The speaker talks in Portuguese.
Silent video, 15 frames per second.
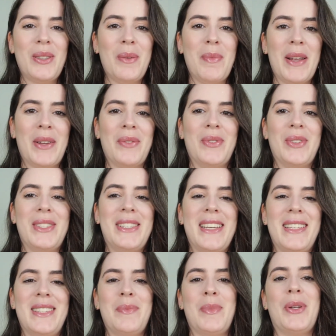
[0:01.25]
tudo bem com
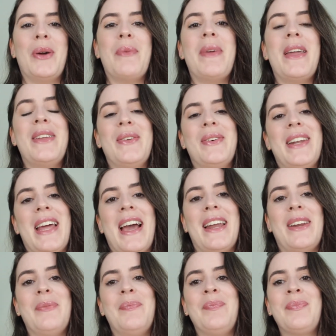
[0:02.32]
vocês? Meu nome é
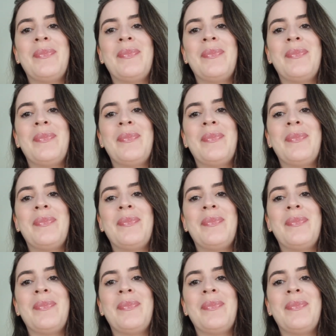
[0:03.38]
Ionara.